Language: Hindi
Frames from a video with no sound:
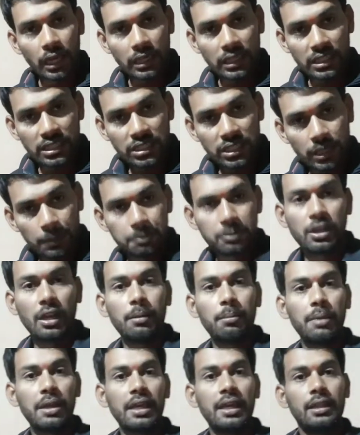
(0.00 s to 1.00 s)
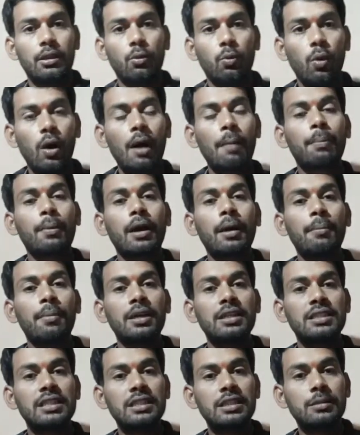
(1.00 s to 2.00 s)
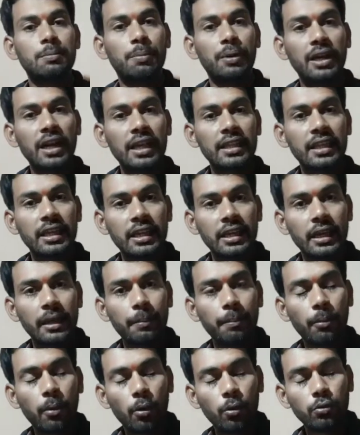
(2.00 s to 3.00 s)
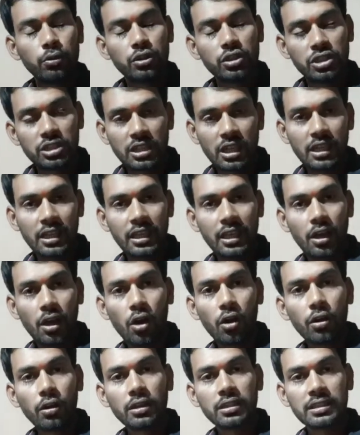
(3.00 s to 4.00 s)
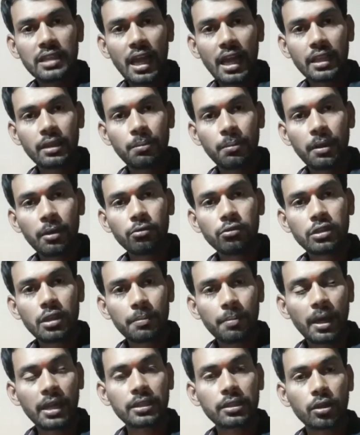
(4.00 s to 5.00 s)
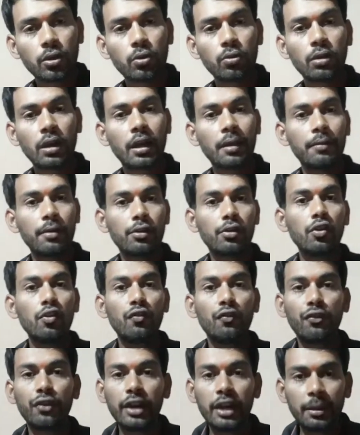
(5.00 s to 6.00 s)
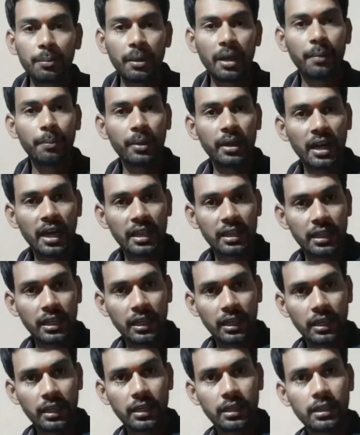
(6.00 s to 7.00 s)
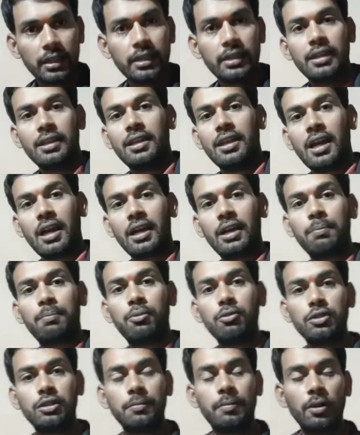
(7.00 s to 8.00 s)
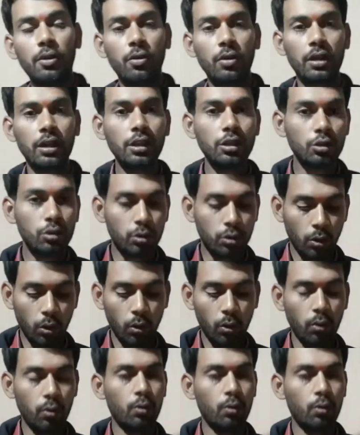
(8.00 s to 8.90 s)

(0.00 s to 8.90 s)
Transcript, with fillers: डिस्क्रिप्शन में तो वो आपका मर्चेंट बना देंगे बहुत जल्दी और शायद मैं उनसे बात करूँगा कि बिल्कुल फ्री में बना दें अगर पॉसिबल होगी तो